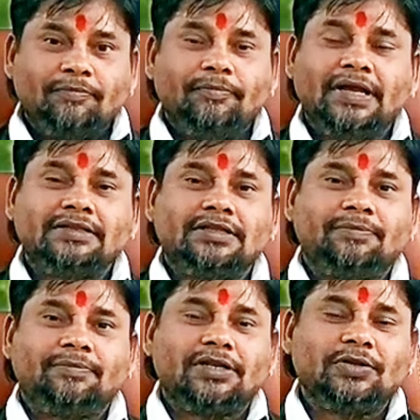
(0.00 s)
మహేందర్
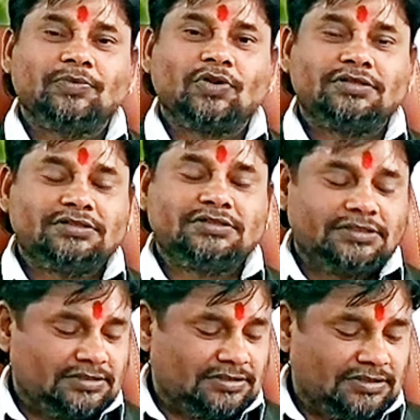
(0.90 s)
పటేల్ న్యూమరాలజీ
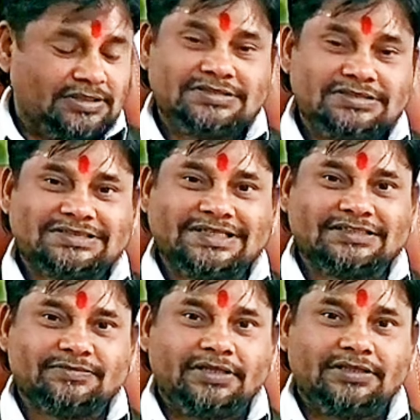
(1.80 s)
నేను
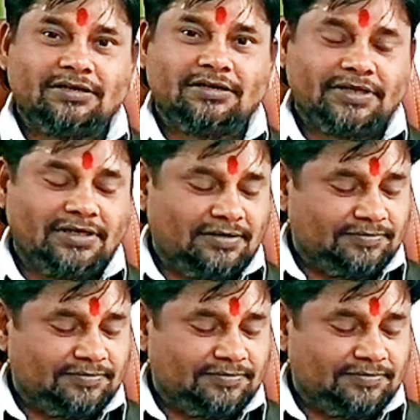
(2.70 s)
సిహెచ్ మహేందర్ పటేల్